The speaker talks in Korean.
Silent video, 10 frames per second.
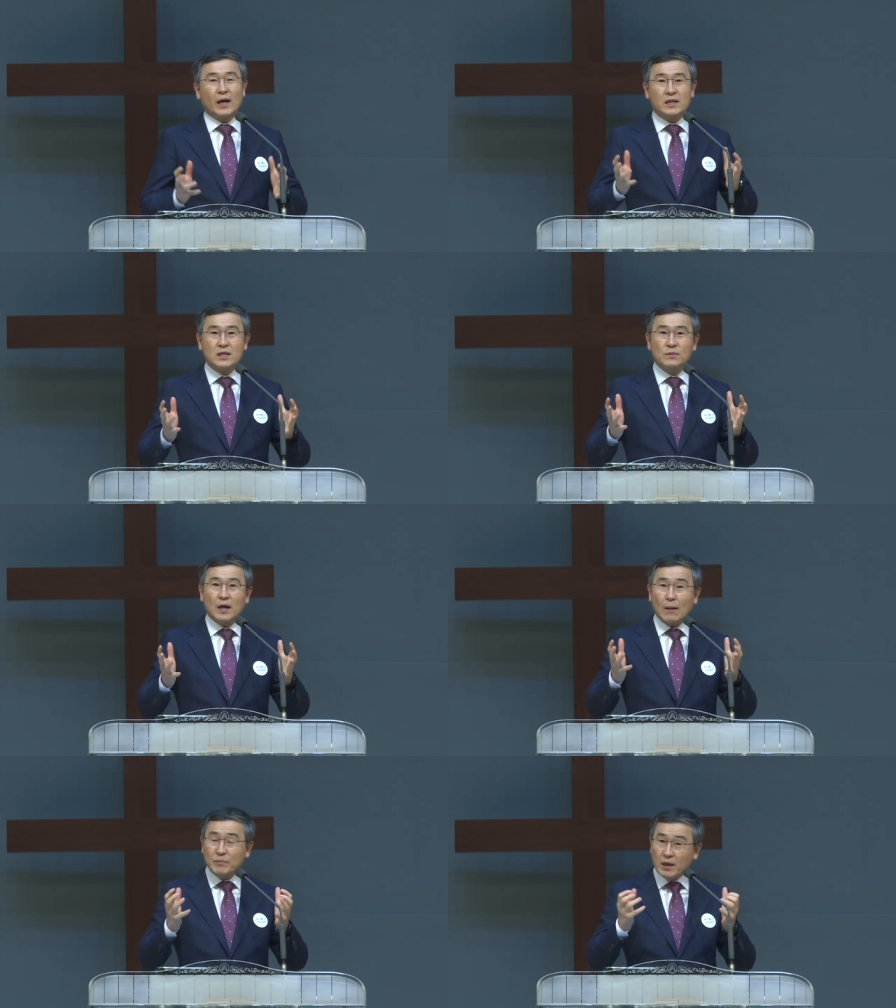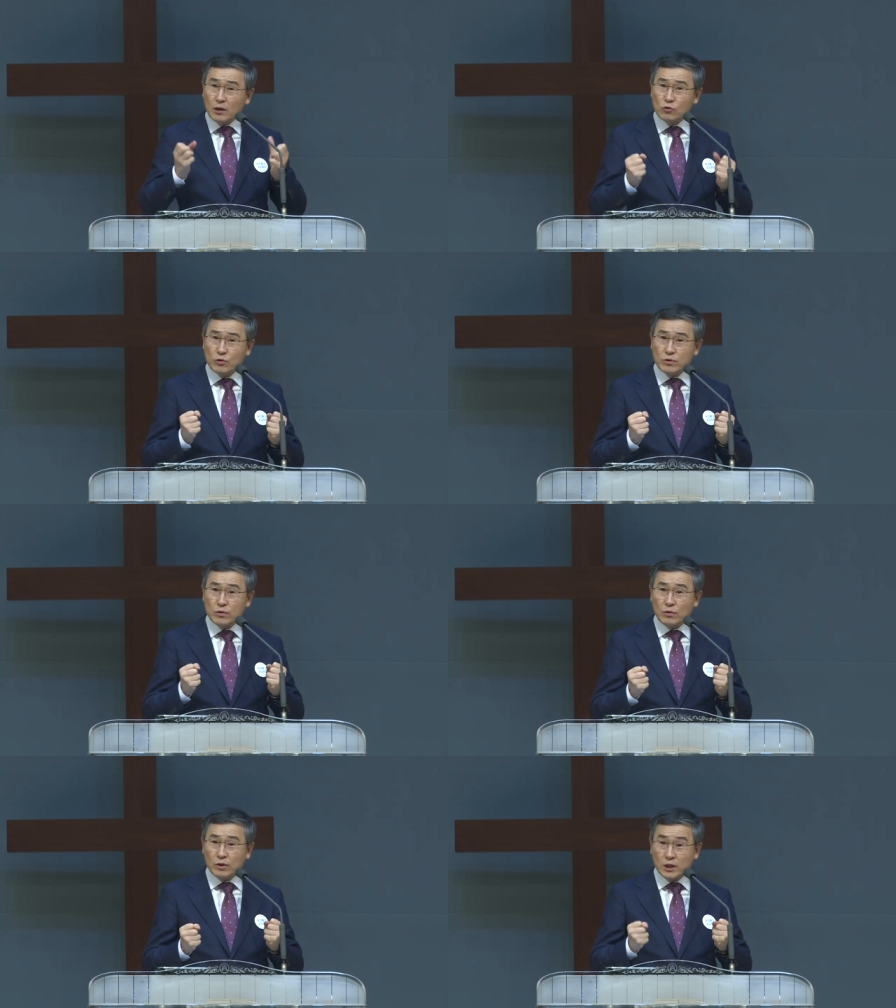아침을 앞당길 수
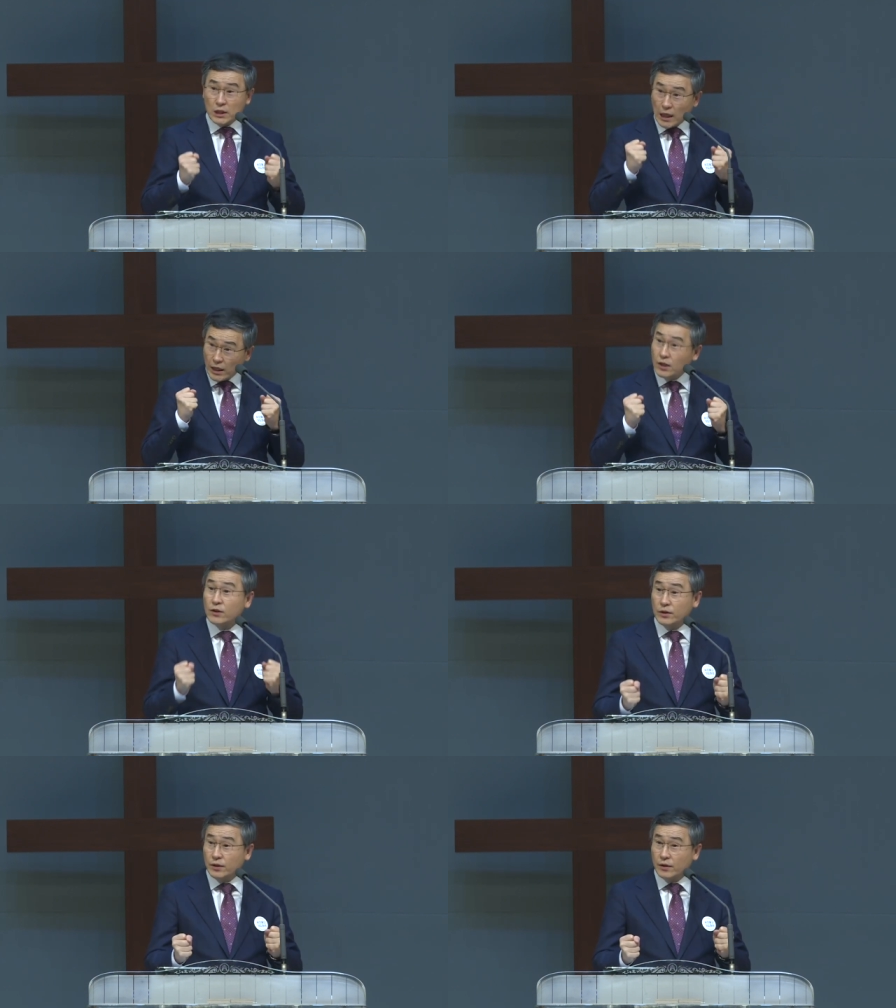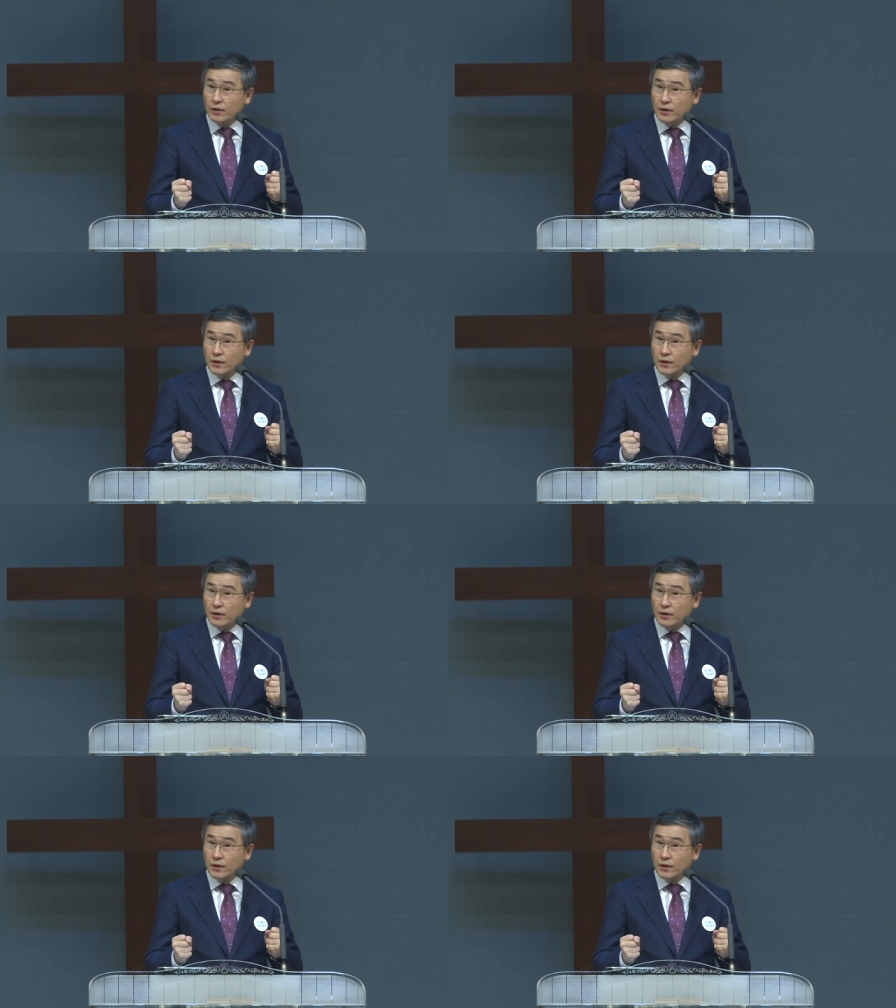있어요? 기다리는 거예요.